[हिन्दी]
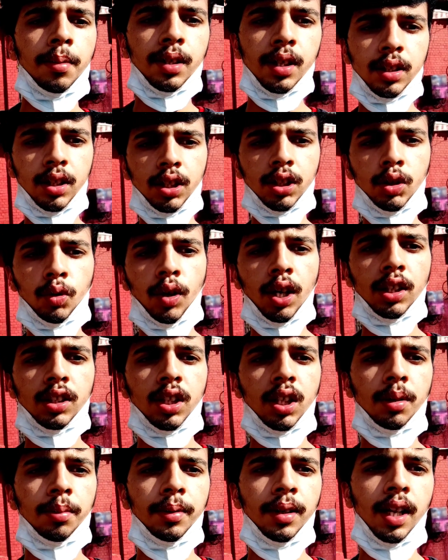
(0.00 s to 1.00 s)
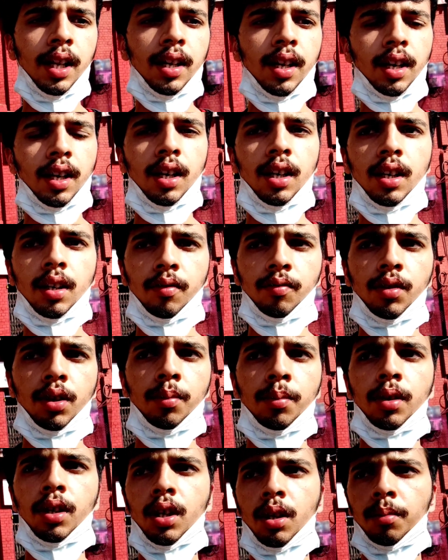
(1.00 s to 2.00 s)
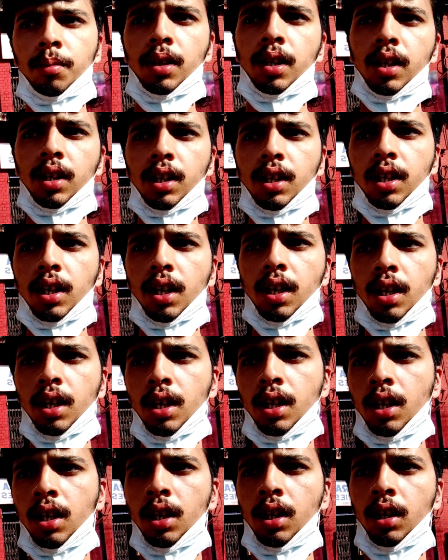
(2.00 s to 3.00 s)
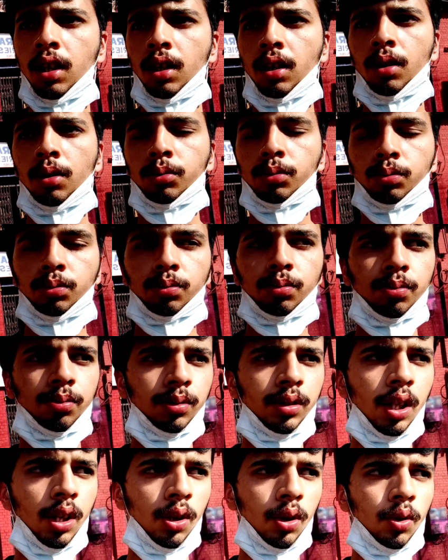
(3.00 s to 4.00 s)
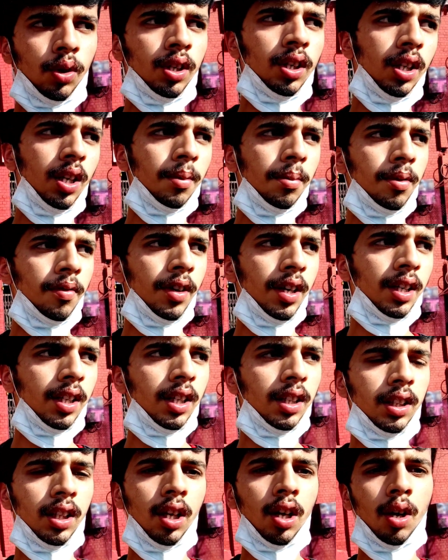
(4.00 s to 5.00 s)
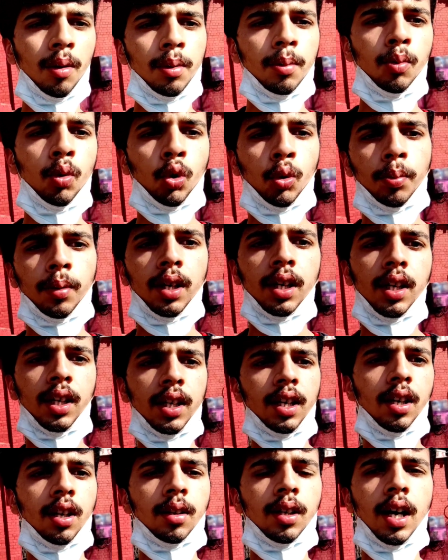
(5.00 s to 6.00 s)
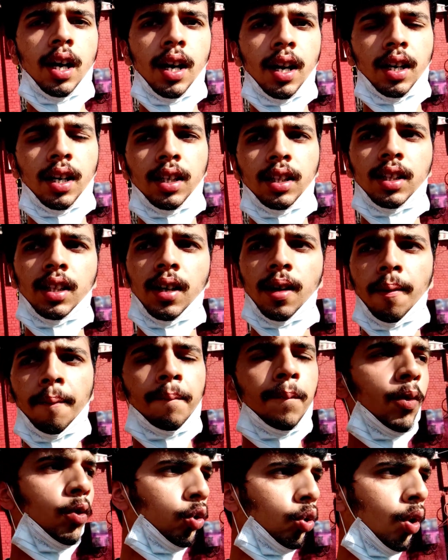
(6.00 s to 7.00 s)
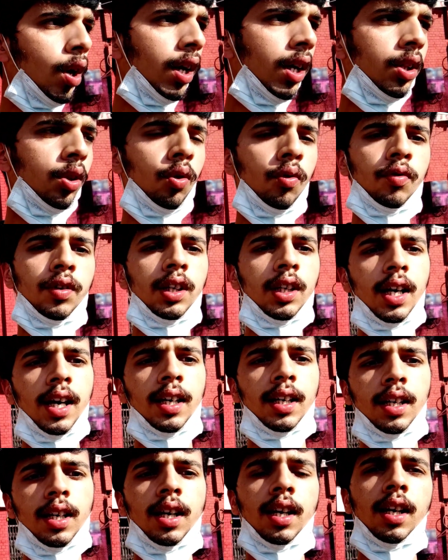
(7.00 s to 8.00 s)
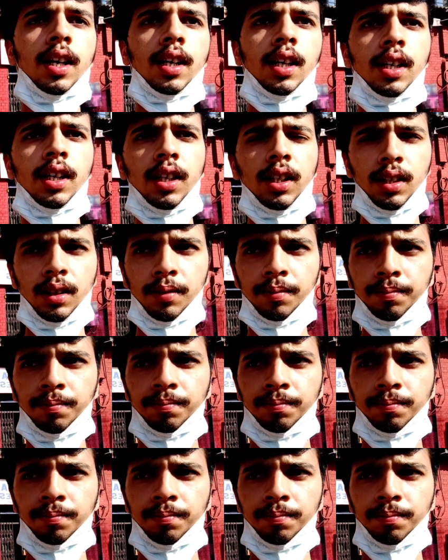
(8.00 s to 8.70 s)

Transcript: अभी जैसे स्वेट शर्ट भी डाल रखा है ना फिर भी गर्मी लग रही है चलो कोई नहीं अभी वेट करते हैं अभी भूख भी लग रही है और खाना खाते हैं उसको आने दो फिर खाएंगे खाना इकट्ठी